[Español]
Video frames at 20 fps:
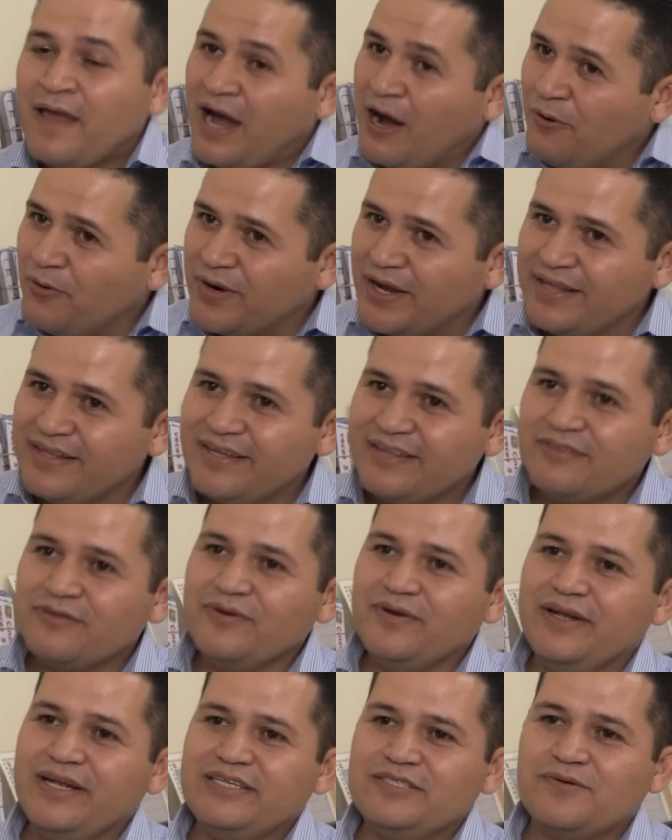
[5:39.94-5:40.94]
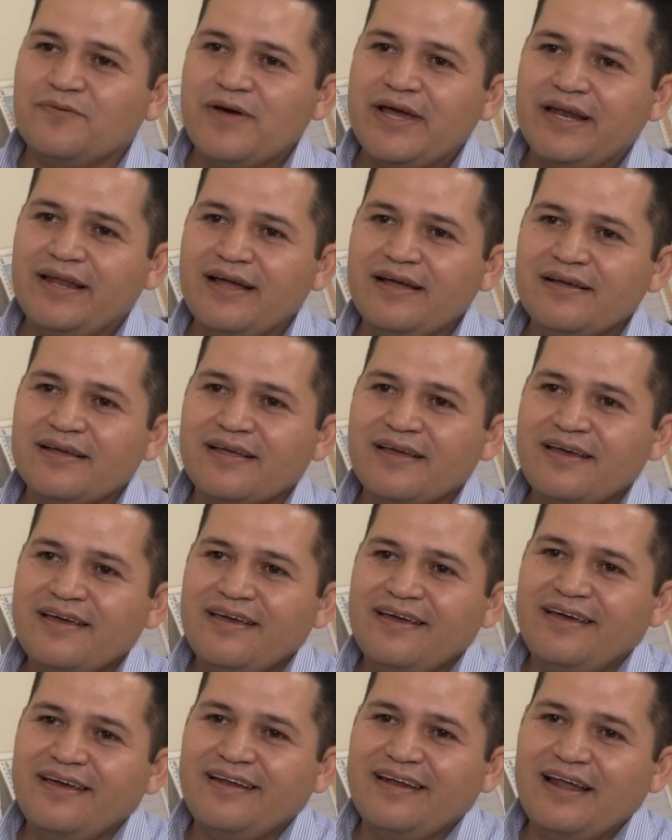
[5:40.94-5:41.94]
Ahora dentro de la escuela,
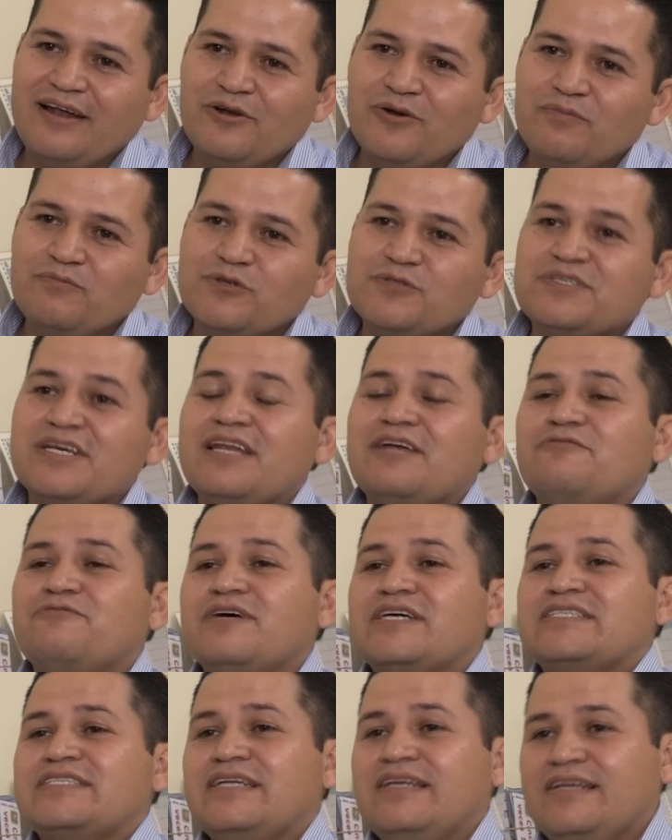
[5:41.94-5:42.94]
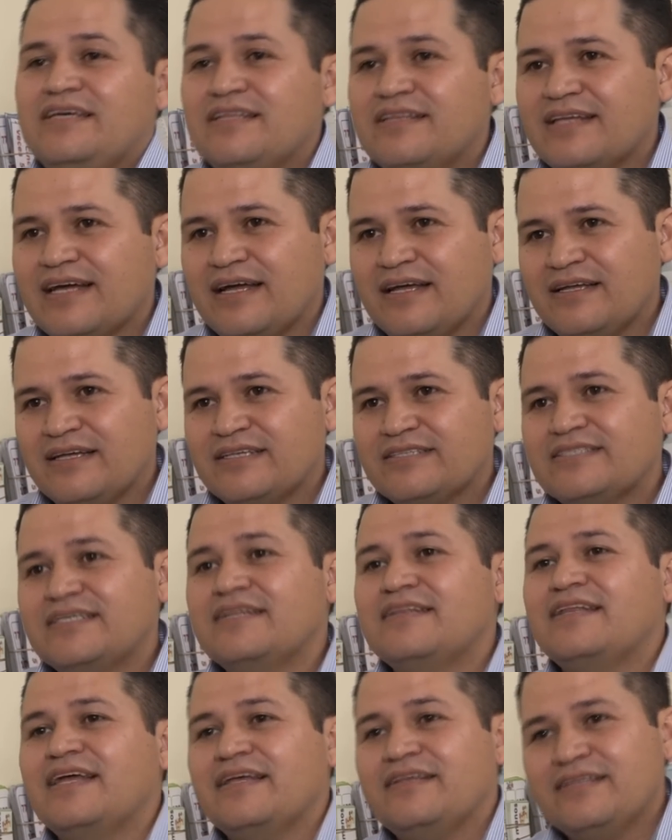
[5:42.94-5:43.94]
el alumno se le facilita,
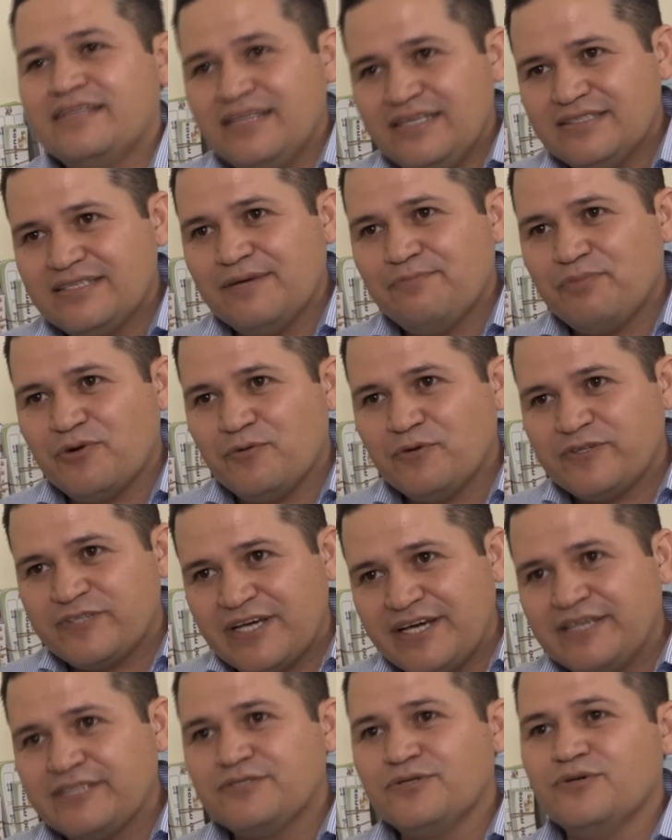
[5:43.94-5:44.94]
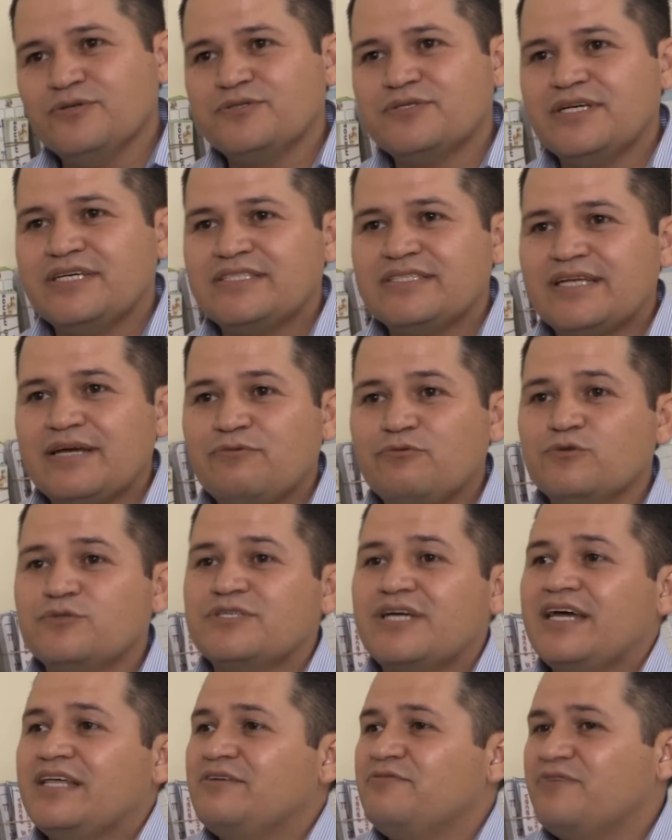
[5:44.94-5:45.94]
sintetiza procesos, este,
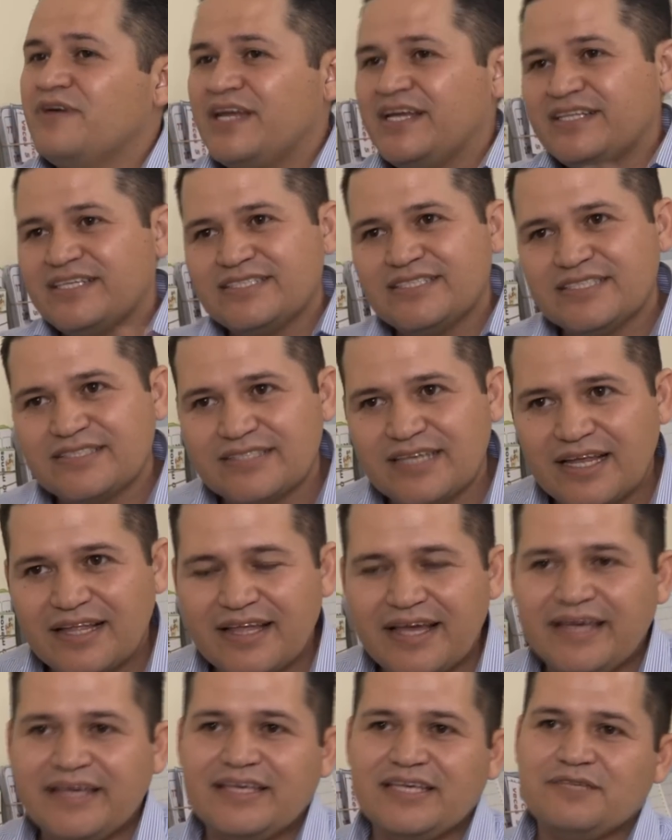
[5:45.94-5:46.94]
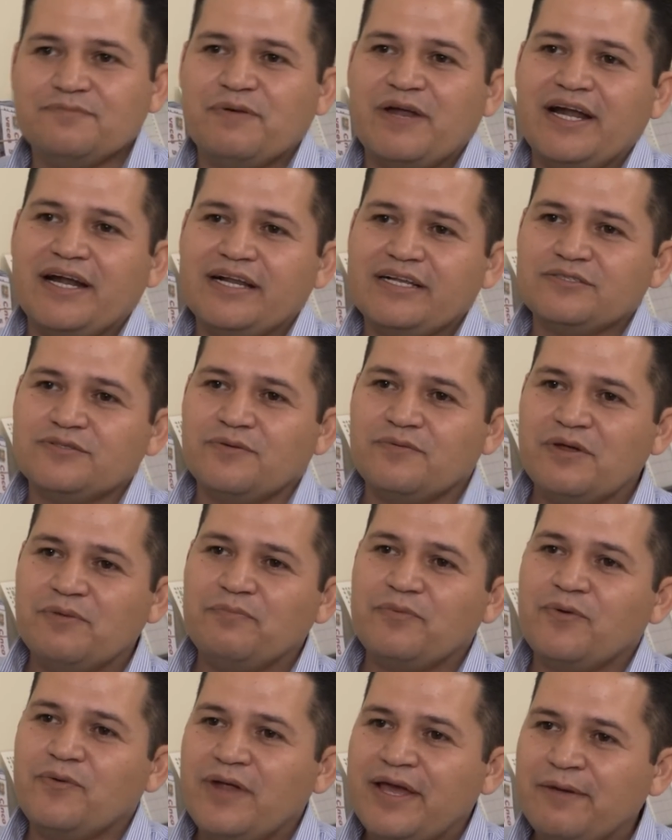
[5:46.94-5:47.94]
busca diferentes estrategias para resolver
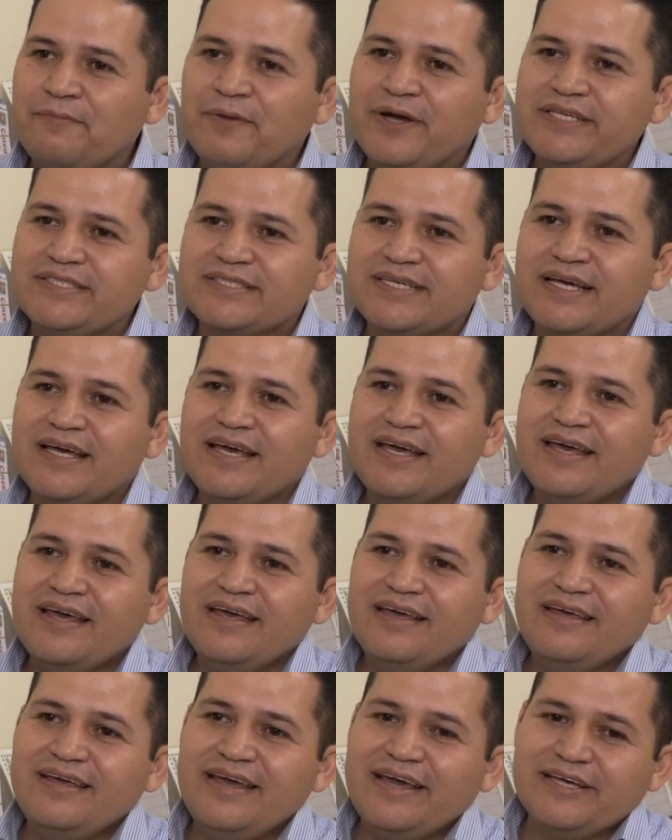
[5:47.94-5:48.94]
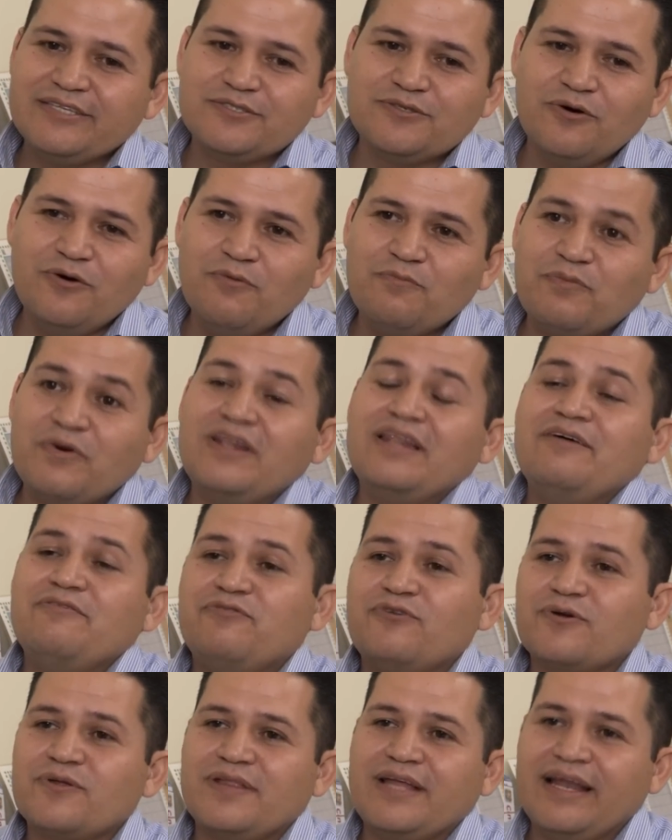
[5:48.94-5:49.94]
problemas y eso pues le
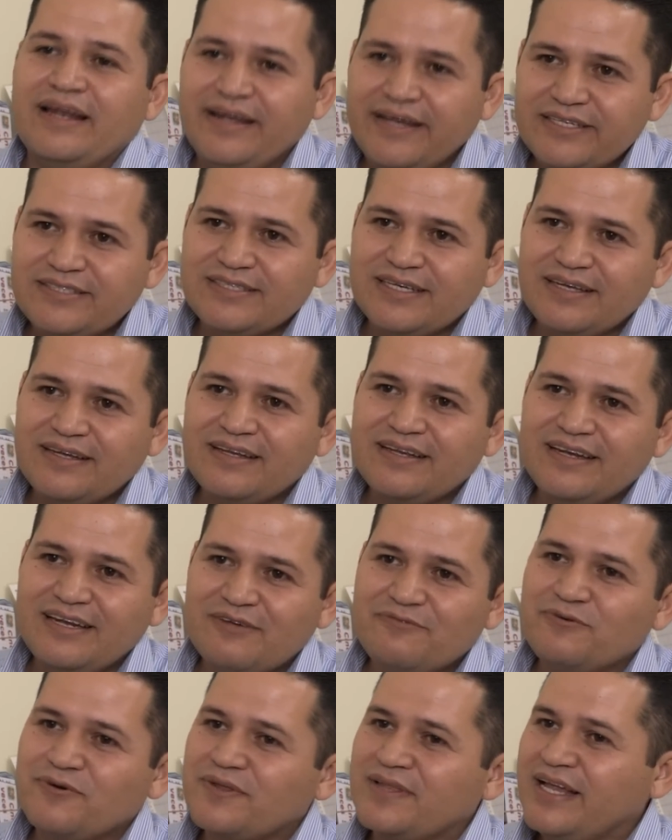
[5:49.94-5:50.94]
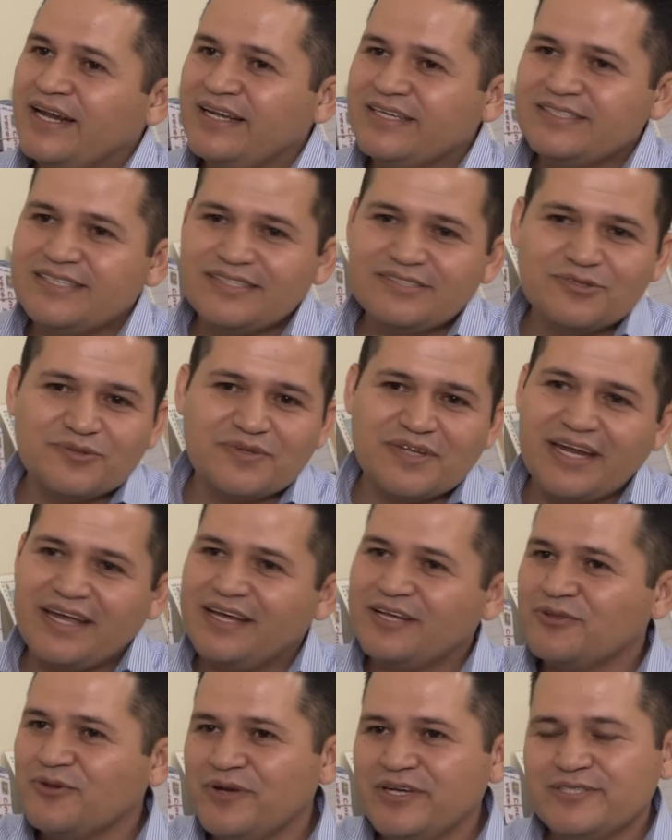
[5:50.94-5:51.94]
fortalece, le fortalece en su
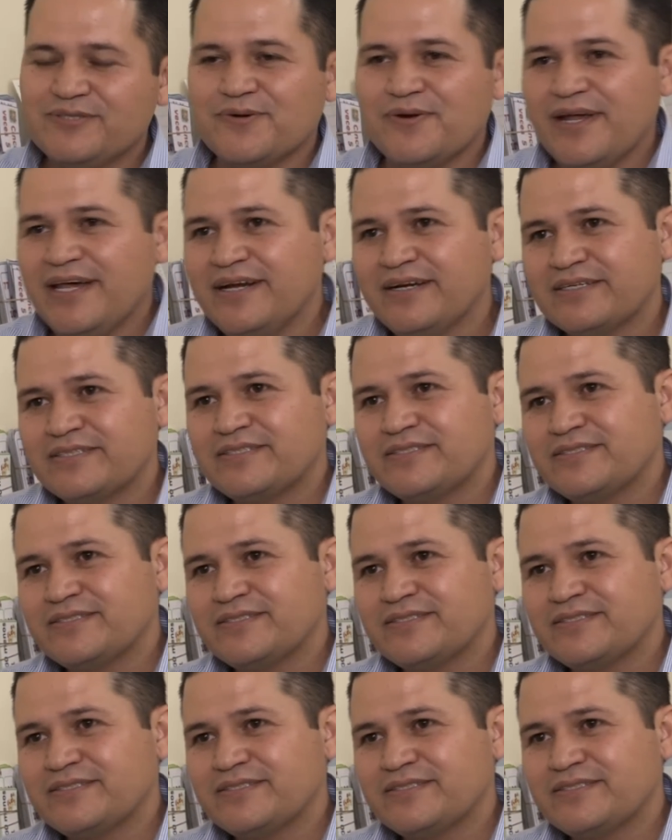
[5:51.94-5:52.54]
trayectoria escolar.